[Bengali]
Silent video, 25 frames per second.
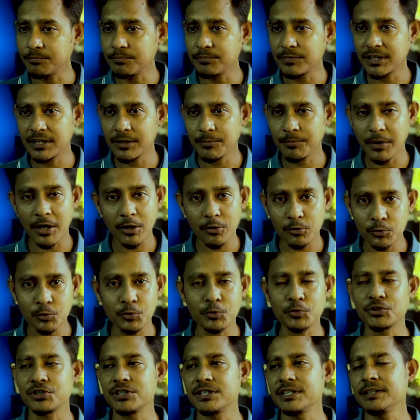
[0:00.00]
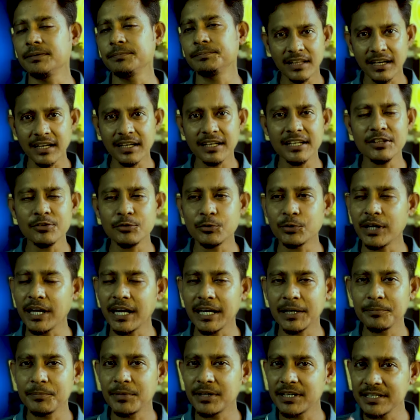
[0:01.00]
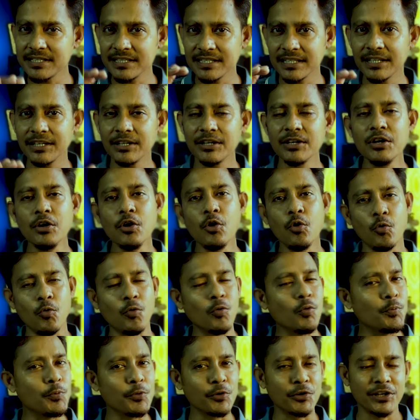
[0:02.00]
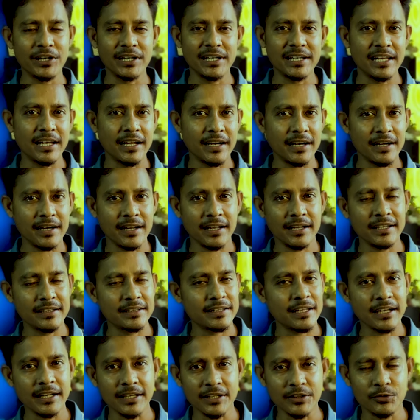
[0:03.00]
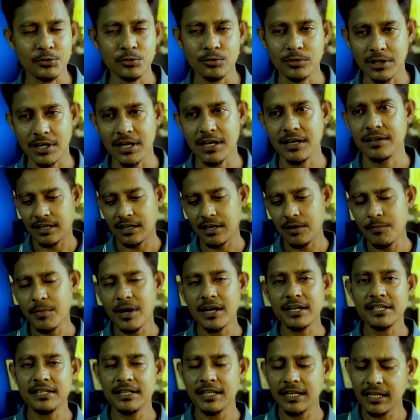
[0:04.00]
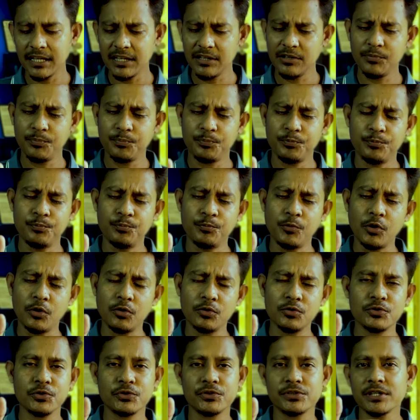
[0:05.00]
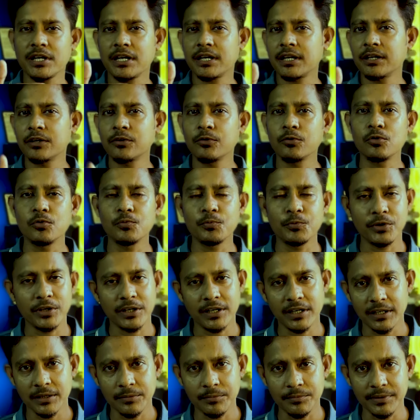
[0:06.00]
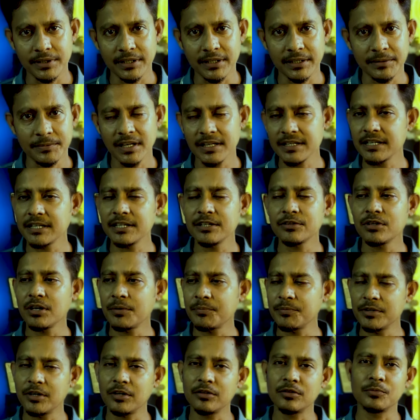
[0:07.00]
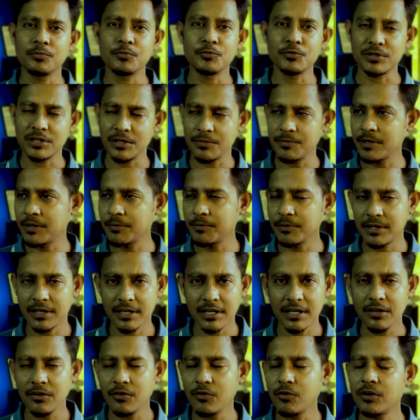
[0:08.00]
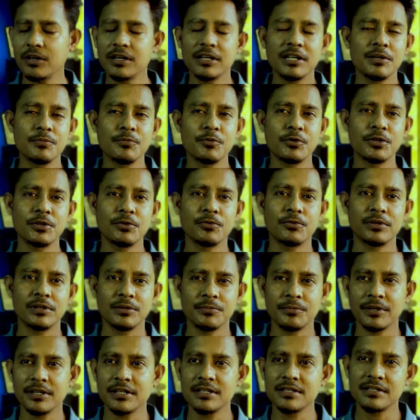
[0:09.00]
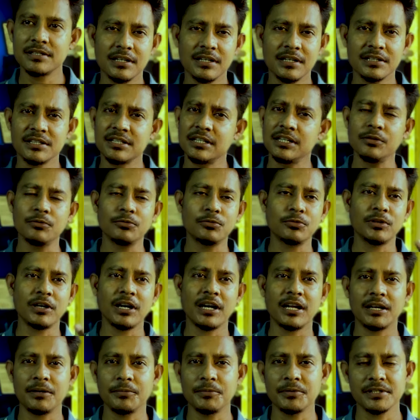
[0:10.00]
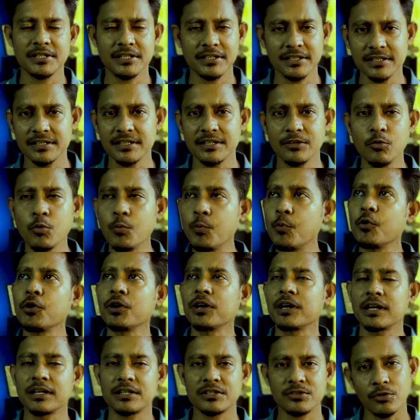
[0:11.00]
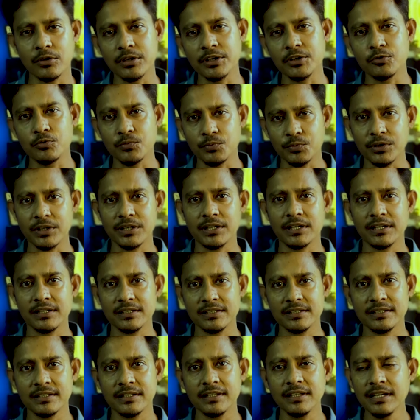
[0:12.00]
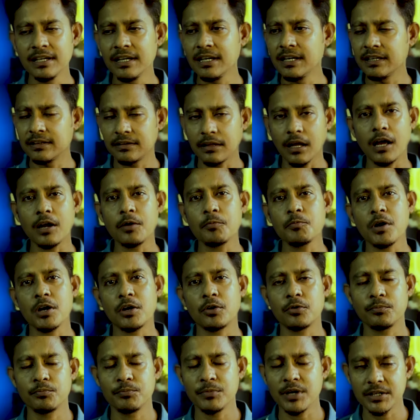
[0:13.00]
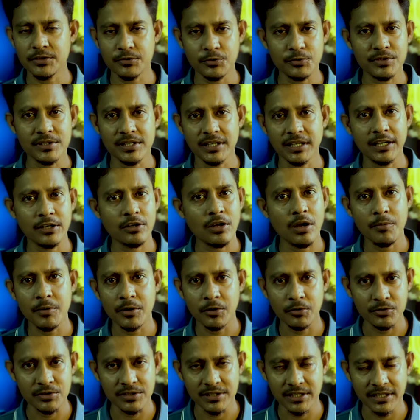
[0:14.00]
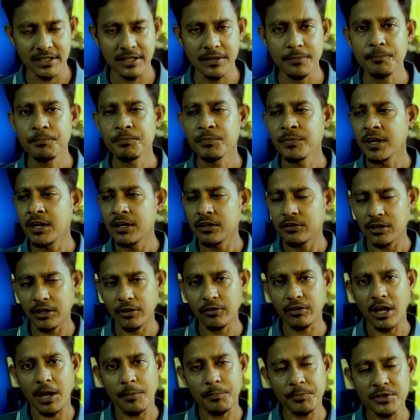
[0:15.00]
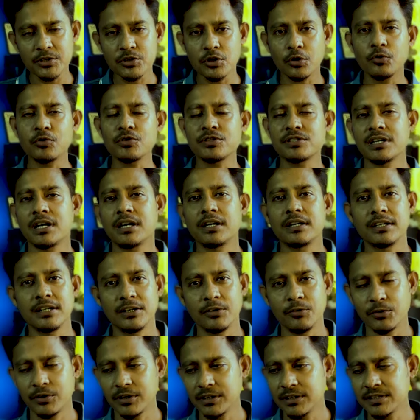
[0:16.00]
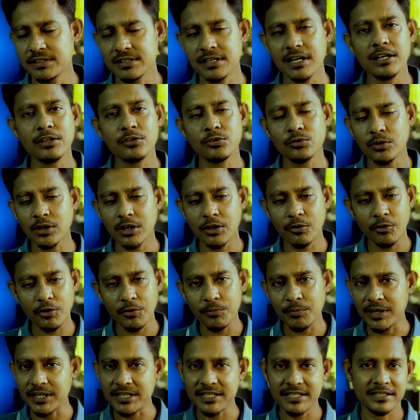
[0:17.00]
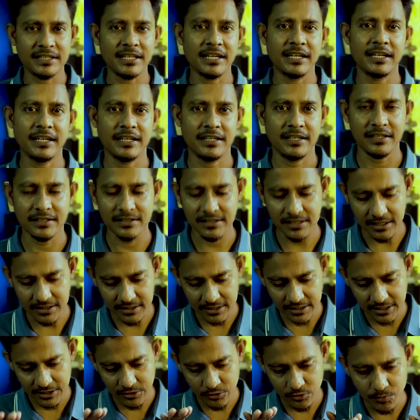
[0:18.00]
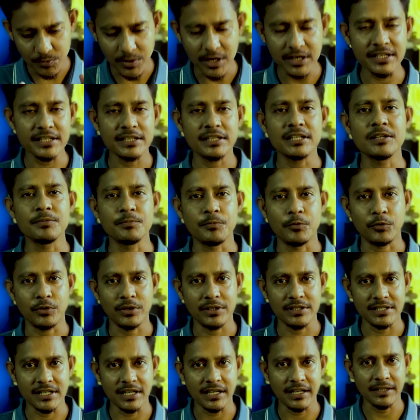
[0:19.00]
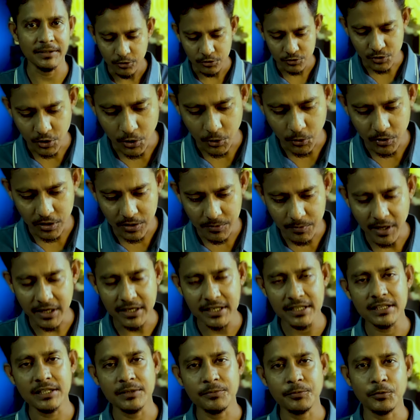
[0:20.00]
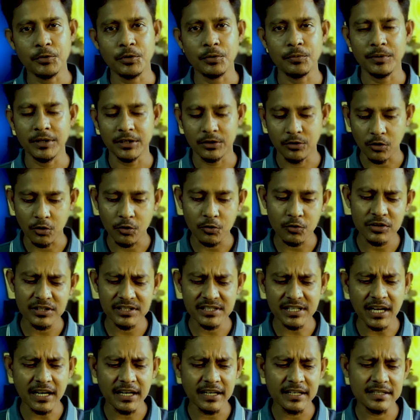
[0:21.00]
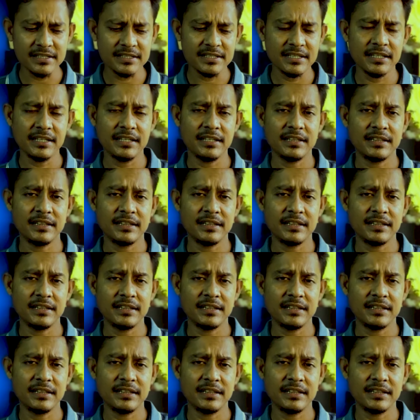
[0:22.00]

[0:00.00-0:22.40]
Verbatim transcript: মানে পারদর্শী তারা কিন্তু একবারে যে উপরের লেয়ারে রাখে তা কিন্তু না তারা মাটি থেকে বড় জোর চার আঙ্গুল উপরে রাখবে এটা কিন্তু আপনি হয়তো বুঝতে পারবেন না অনেকেই মনে করতে পারেন না সেও তো খারাপ আশা দিছে উপরে রাখছে অনেক উপরে রাখছে তার মাছ হচ্ছে কেন আমার হচ্ছে না তখন আপনি যখন চারটা করেন চার তো আর ওই ভেসে থাকে না চারটা কিন্তু মাটিতেই পড়ে যায় তো যখনই মাটিতে পড়বে তখন ওই চারের যে